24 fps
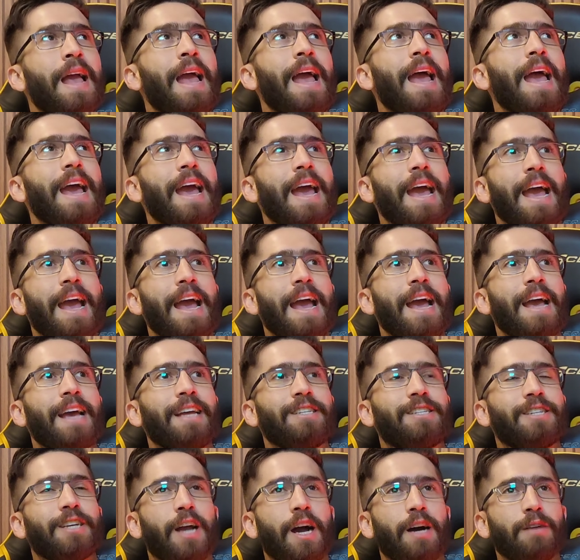é,
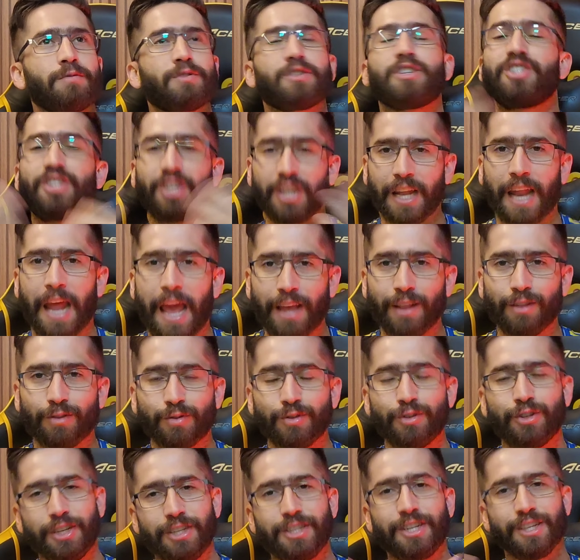digamos que
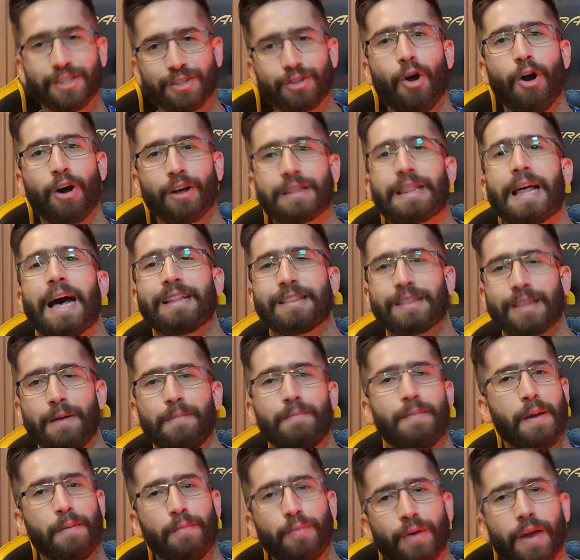direito de discordar
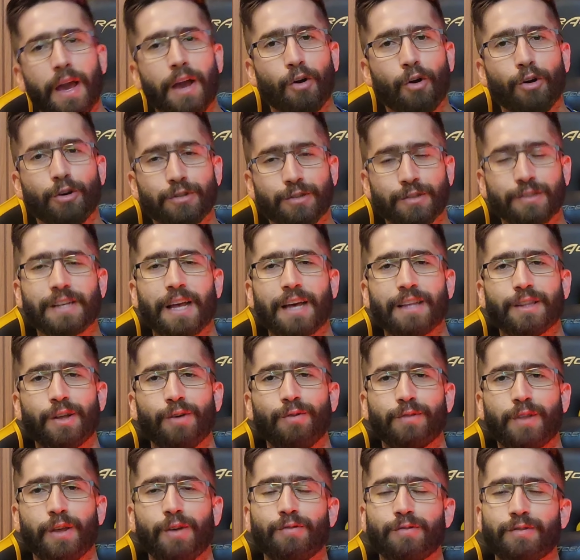também, porque gostos cada
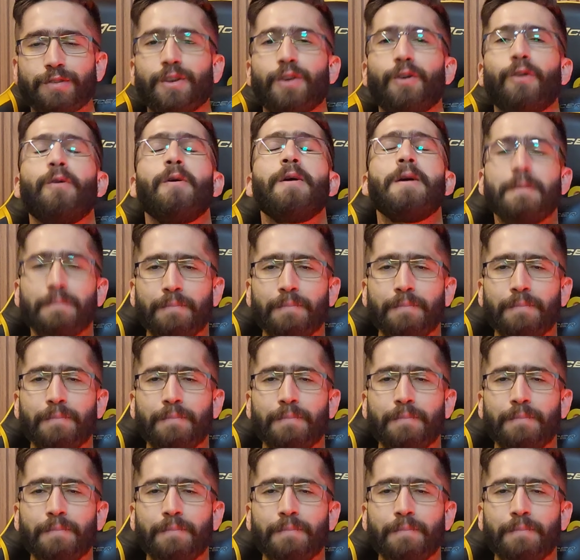um tem o seu.